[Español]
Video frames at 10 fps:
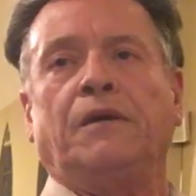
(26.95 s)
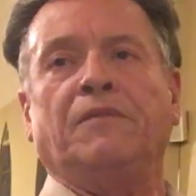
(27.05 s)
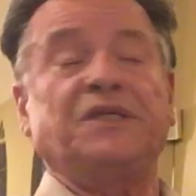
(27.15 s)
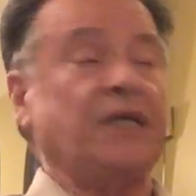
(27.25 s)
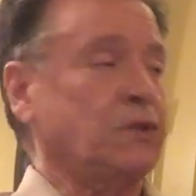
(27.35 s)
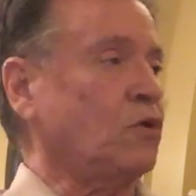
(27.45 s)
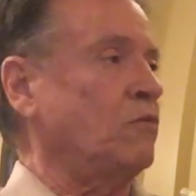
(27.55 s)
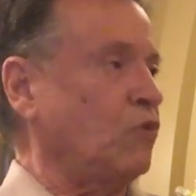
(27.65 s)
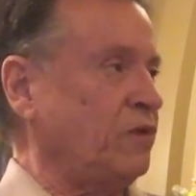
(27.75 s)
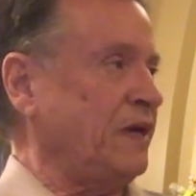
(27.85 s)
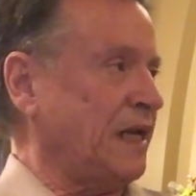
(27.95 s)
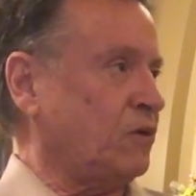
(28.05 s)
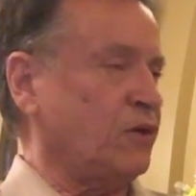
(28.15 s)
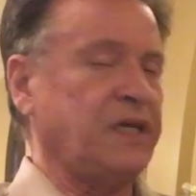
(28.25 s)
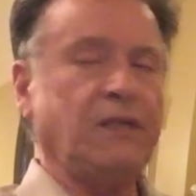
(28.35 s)
Me siento muy bien
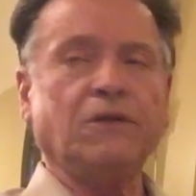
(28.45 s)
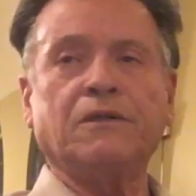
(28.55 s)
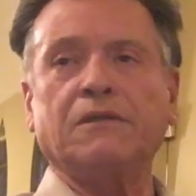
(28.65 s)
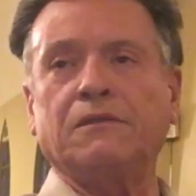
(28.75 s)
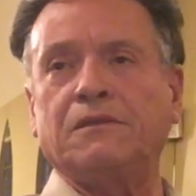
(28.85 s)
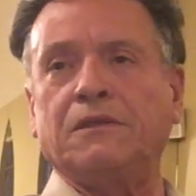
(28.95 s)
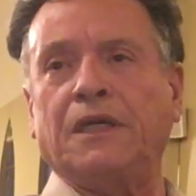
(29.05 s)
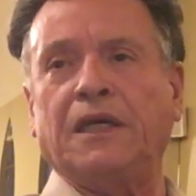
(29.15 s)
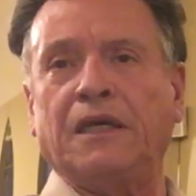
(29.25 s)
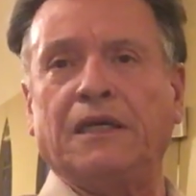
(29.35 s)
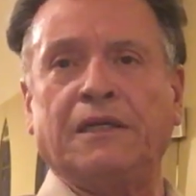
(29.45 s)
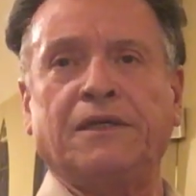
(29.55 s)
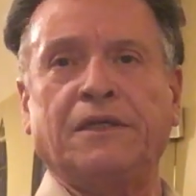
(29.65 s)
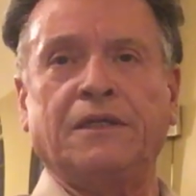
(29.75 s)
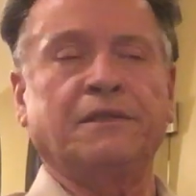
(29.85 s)
acogido. Eh,